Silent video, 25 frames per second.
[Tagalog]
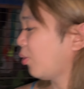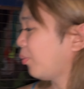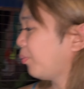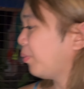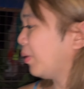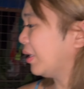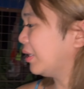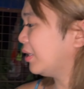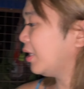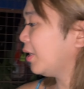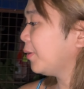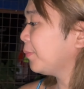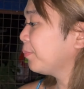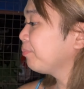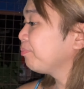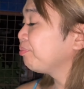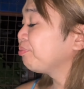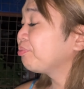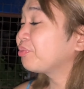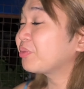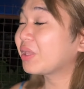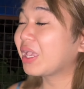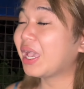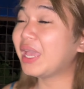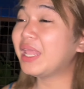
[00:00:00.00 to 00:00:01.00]
Pwedeng,
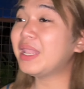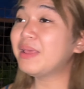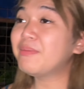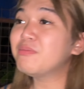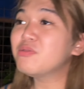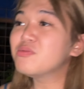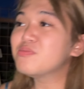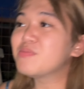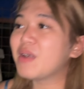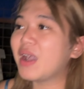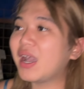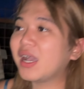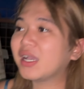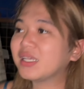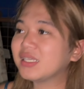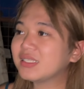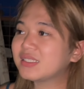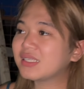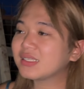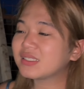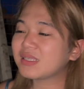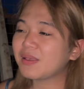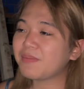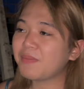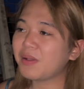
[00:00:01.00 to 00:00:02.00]
alam mo ba, ang isa
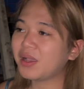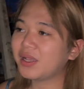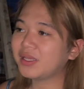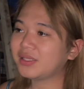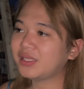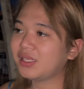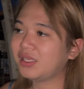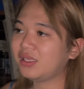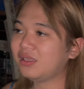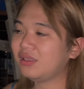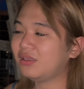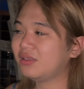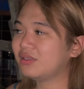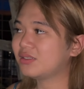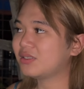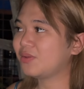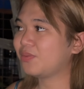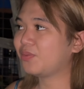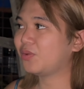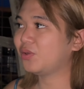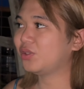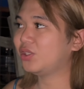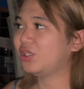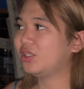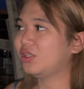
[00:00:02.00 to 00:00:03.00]
sa mga naiisip
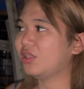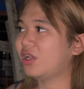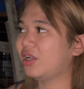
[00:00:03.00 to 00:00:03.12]
ko din,